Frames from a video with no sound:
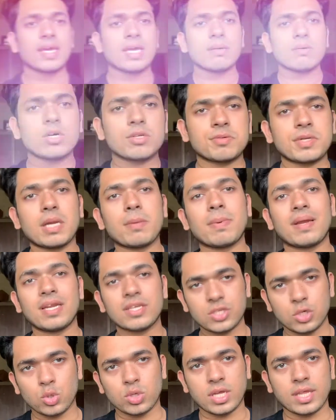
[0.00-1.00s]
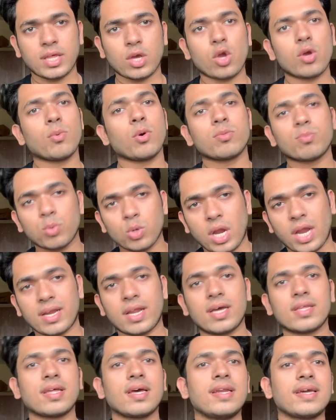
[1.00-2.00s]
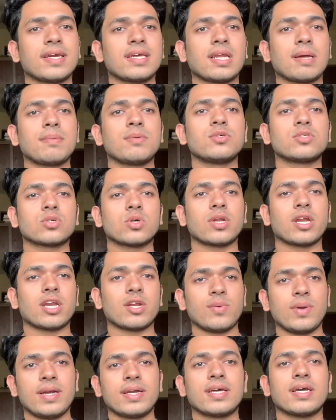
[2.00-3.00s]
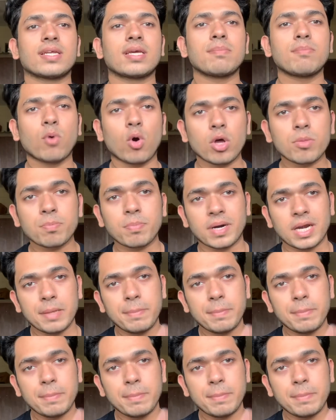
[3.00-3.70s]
ई हॉस्पिटल पहले छोटा था क्योंकि बहुत पुराना था लेकिन अभी उसको रेनोवेट करके बहुत बड़ी